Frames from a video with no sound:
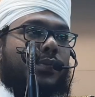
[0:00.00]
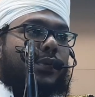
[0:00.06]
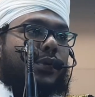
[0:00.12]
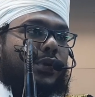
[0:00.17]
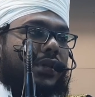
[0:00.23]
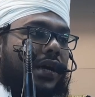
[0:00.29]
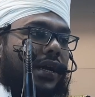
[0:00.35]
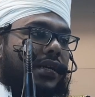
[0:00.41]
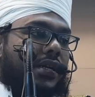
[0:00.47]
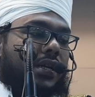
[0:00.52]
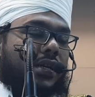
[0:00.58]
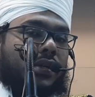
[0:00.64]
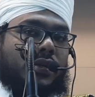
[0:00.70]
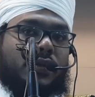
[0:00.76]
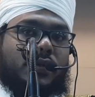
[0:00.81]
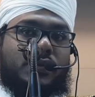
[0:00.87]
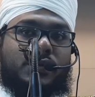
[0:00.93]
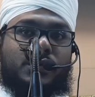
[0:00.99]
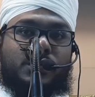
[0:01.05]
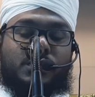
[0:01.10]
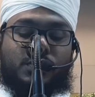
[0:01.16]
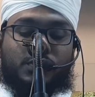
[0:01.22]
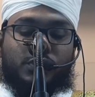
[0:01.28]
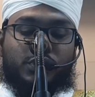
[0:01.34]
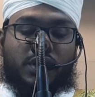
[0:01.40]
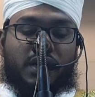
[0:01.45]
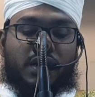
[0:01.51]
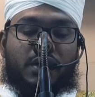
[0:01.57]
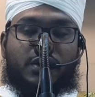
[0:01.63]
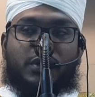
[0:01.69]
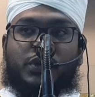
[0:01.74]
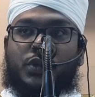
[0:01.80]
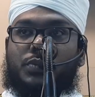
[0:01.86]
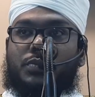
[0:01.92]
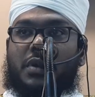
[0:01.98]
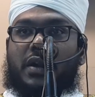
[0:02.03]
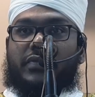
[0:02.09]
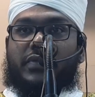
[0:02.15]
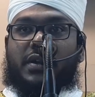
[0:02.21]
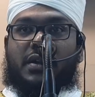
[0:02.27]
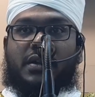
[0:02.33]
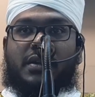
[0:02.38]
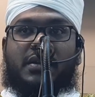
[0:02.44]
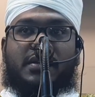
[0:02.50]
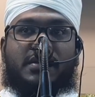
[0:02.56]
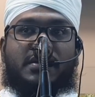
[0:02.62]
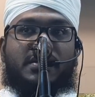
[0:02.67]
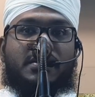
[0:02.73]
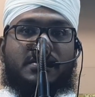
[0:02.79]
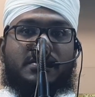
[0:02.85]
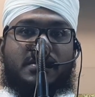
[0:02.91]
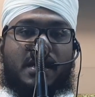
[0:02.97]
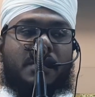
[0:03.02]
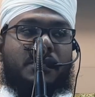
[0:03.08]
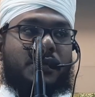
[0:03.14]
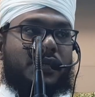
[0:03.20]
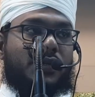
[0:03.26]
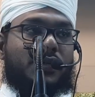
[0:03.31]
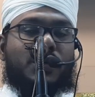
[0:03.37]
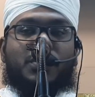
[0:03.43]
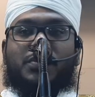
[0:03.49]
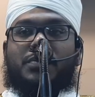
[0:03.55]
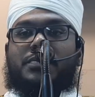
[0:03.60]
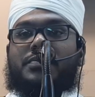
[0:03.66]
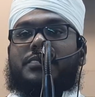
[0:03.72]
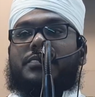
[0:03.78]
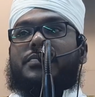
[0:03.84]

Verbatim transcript: புத்தாண்டின் முதல் ஜும்மாவில் நாம் இருக்கிறோம்